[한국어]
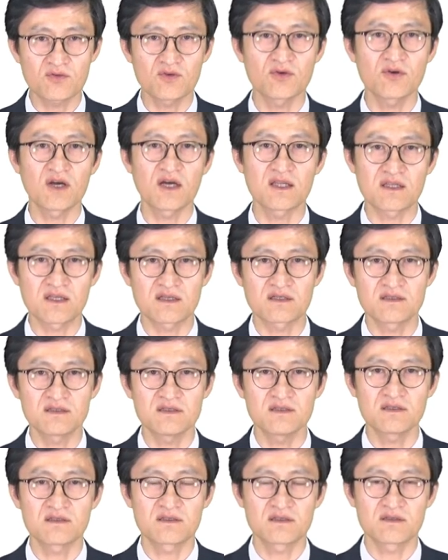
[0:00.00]
또
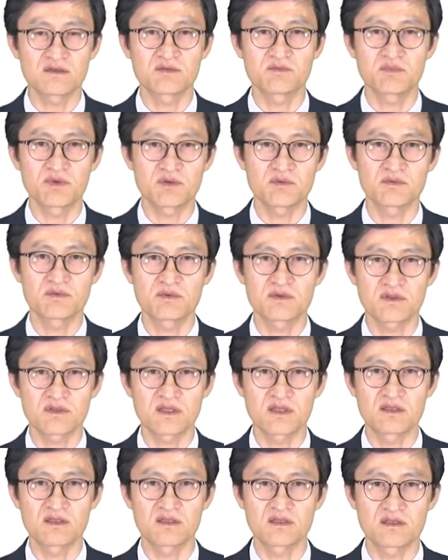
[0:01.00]
하나를 어, 법,
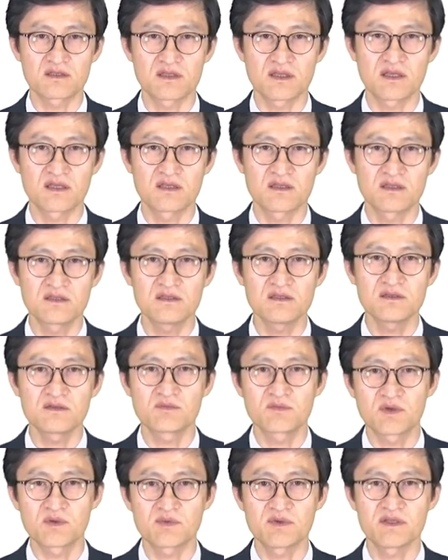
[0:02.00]
개, 인을
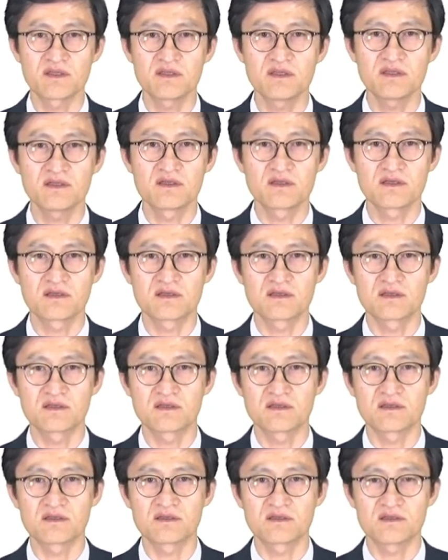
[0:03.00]
법인이
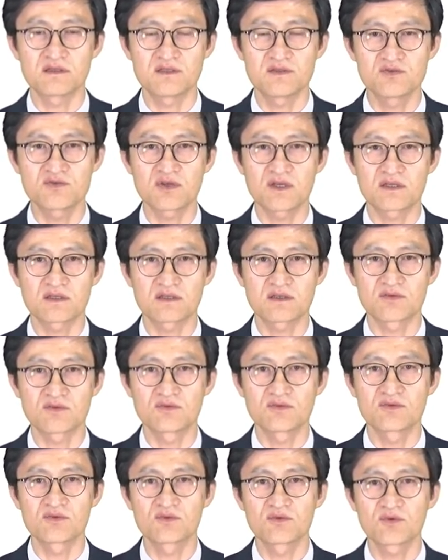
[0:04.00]
어, 인수하는 경우
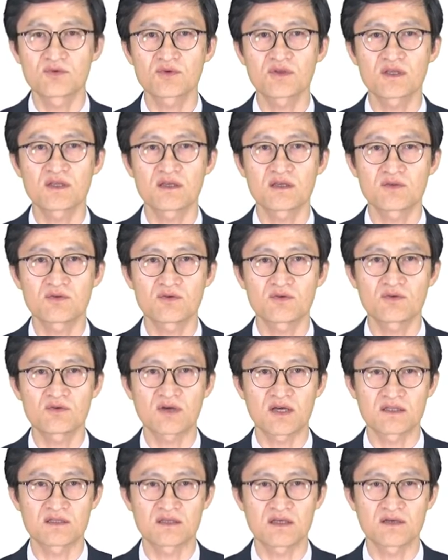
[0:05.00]
그렇게도
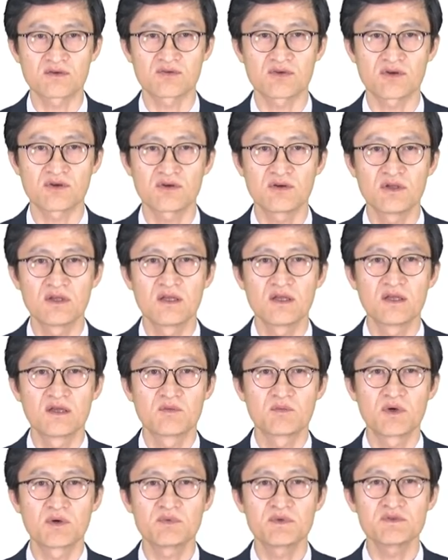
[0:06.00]
가능하고요.
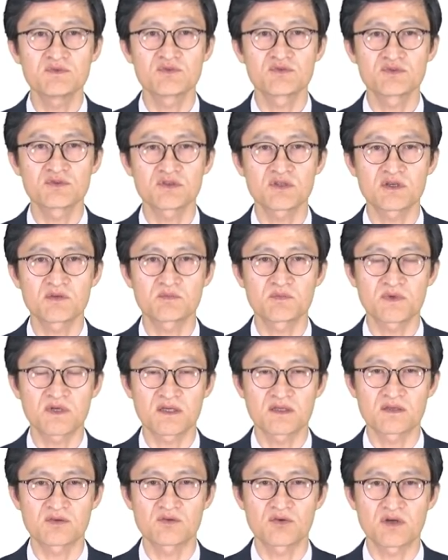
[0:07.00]
법인 중소기업
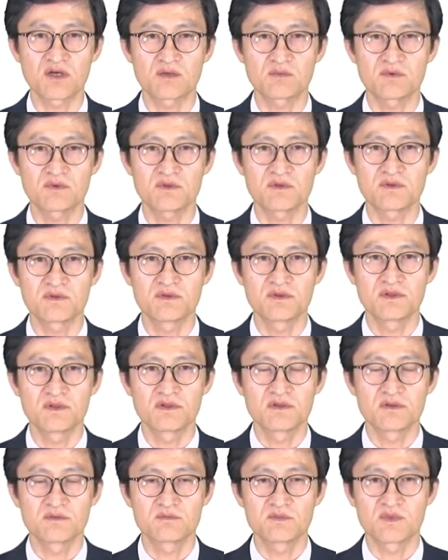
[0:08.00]
간의 통합은
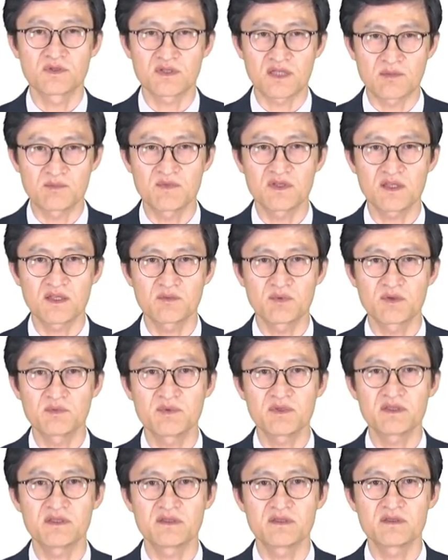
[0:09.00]
뭐 남는 게
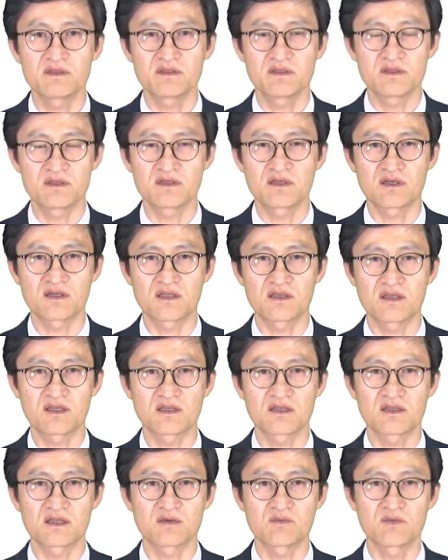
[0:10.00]
법인이어야
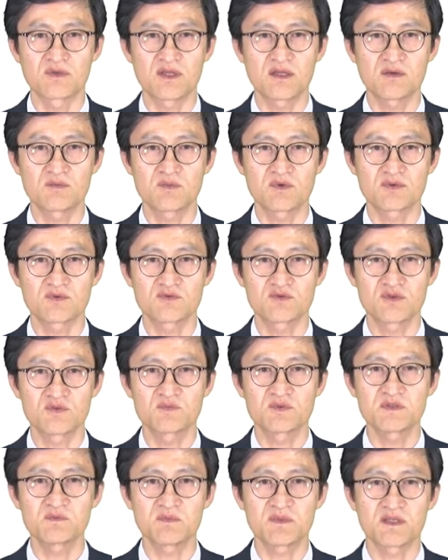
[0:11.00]
되기 때문에 뭐
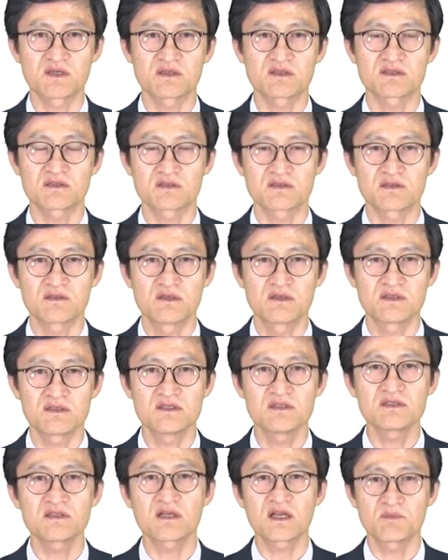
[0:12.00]
쉽습니다. 그래서
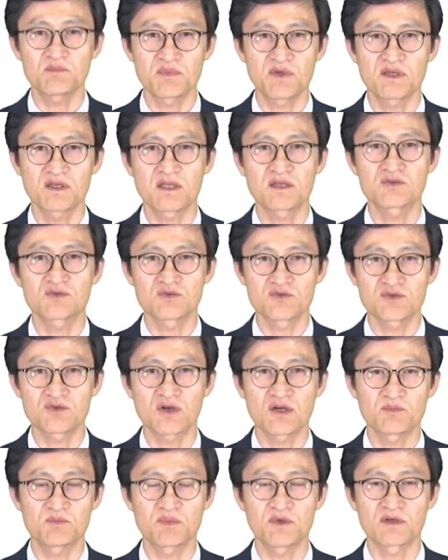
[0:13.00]
신설 합병이나 존속
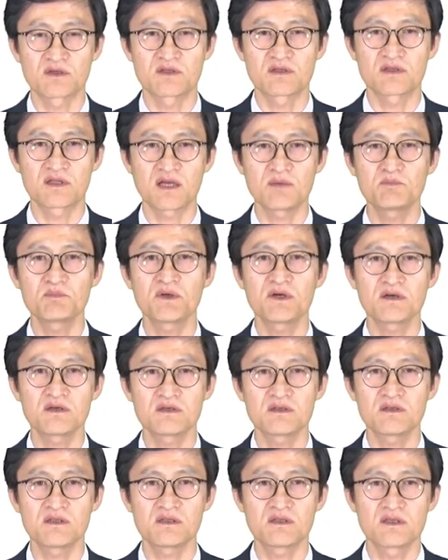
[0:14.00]
합병 이런
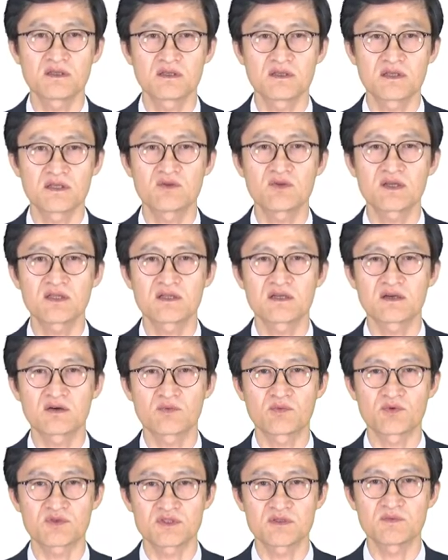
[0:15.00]
합병의
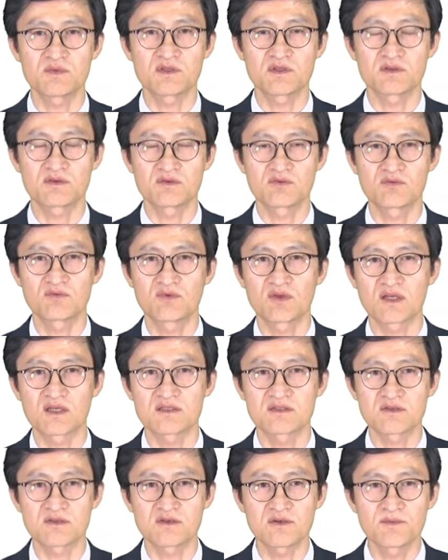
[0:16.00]
일환이라고 보시면
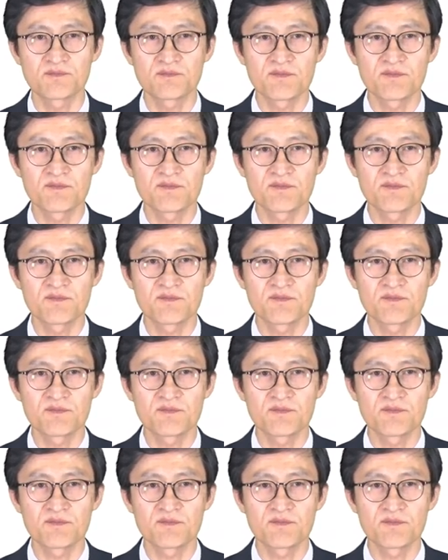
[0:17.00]
되겠죠.